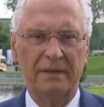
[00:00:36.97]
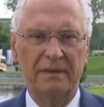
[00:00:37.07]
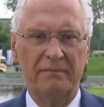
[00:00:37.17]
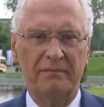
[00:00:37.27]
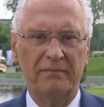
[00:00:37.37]

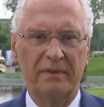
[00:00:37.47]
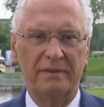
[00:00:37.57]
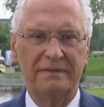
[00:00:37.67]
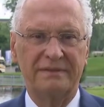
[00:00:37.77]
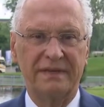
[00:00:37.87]
Äh,
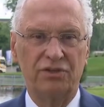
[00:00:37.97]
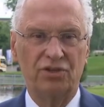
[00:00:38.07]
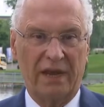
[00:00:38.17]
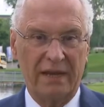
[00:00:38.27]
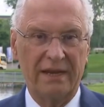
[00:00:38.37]
es sind
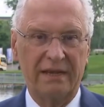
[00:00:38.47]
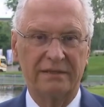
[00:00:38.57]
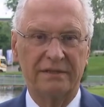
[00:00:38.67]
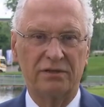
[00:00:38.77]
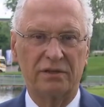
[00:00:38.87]

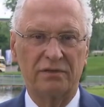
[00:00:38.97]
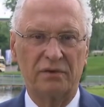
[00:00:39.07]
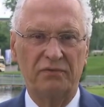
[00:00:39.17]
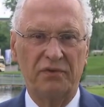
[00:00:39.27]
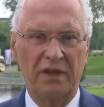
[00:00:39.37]
schreckliche
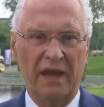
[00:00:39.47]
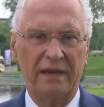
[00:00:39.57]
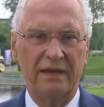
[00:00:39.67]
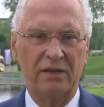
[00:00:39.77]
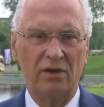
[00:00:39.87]
Situationen für die
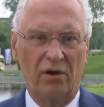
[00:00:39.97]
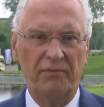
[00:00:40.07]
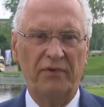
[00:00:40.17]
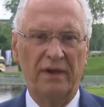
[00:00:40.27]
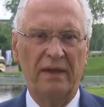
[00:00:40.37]
eigentlichen
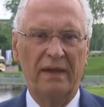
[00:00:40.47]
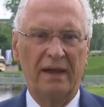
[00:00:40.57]
Opfer,